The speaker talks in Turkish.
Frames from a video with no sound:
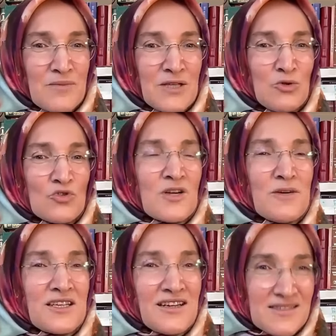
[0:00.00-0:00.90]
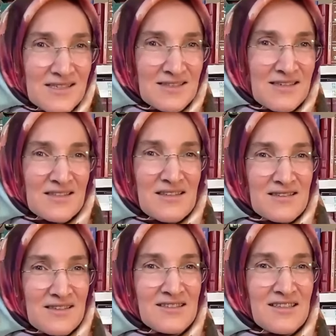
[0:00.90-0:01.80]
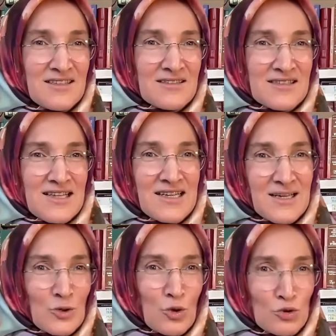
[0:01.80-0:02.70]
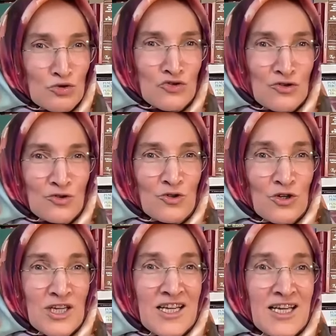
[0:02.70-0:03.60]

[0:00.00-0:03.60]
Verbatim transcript: Bediüzzaman Hazretleri nasıl yıldızlarla konuşuyordu?